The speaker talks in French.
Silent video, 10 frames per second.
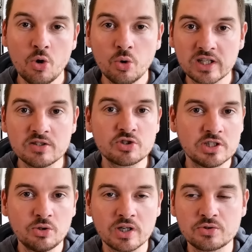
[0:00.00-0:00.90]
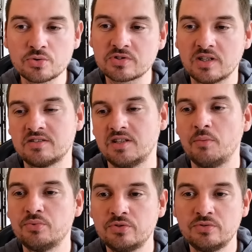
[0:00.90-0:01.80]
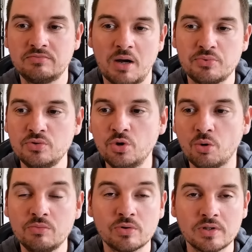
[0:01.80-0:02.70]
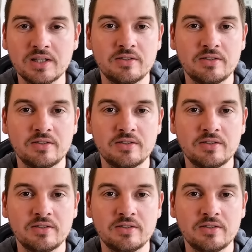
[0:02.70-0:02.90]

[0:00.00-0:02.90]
Ok, c'est le ratio 5, c'est un peu un peu lourd, mais bon,